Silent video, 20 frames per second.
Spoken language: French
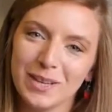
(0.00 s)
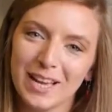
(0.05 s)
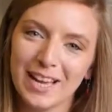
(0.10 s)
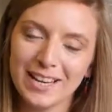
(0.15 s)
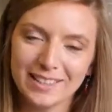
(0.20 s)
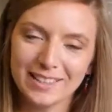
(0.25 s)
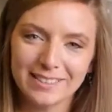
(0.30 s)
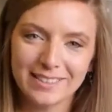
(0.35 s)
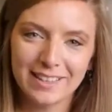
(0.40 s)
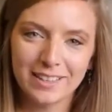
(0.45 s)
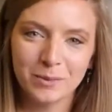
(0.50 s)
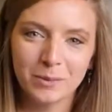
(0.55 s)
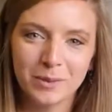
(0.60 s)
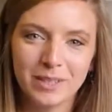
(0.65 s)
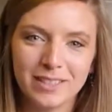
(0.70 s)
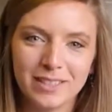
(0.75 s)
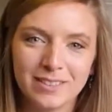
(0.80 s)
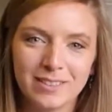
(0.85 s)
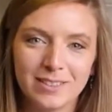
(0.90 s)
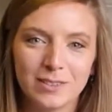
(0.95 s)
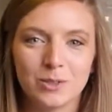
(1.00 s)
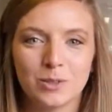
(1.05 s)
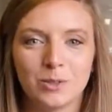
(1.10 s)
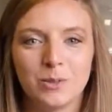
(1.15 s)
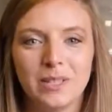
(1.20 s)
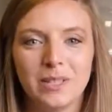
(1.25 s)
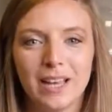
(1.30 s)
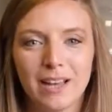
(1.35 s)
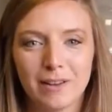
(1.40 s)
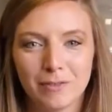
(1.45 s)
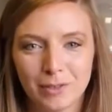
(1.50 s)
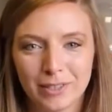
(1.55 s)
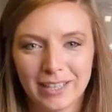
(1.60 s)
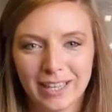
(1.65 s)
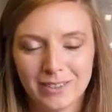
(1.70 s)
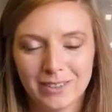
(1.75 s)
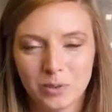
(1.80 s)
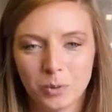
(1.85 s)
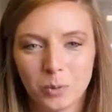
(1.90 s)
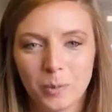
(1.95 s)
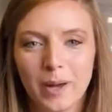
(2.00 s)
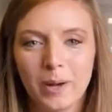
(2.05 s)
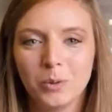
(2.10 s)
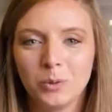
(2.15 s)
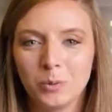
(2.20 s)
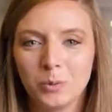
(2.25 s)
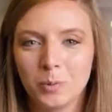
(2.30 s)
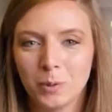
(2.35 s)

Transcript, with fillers: suis Alexane Wins, je suis avocate au barreau de